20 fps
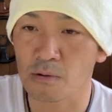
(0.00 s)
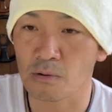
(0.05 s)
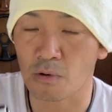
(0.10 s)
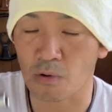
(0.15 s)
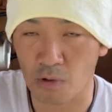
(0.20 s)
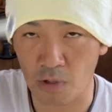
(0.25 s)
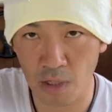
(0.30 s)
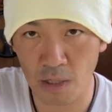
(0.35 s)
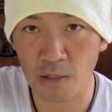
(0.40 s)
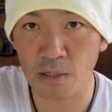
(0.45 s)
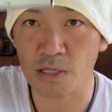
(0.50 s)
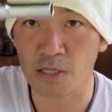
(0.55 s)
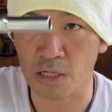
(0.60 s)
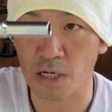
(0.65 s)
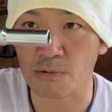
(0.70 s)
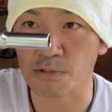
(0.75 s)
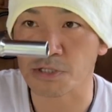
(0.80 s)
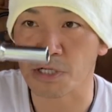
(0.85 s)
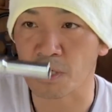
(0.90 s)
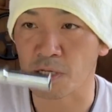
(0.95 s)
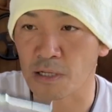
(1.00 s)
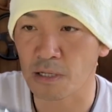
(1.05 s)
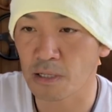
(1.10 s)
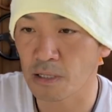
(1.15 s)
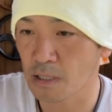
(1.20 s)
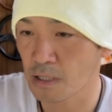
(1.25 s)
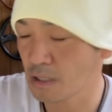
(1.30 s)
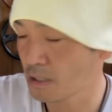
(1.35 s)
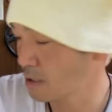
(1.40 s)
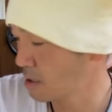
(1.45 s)
これはいいかもしれん。
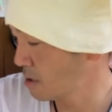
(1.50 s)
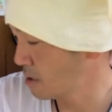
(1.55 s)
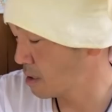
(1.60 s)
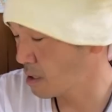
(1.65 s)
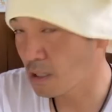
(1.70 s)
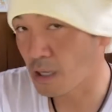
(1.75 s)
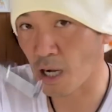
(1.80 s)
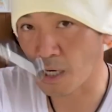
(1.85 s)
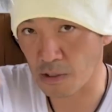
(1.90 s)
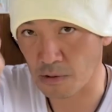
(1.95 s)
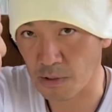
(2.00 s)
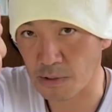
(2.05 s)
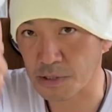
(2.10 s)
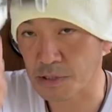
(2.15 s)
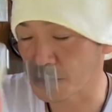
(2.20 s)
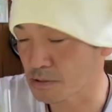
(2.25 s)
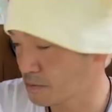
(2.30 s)
ありがとう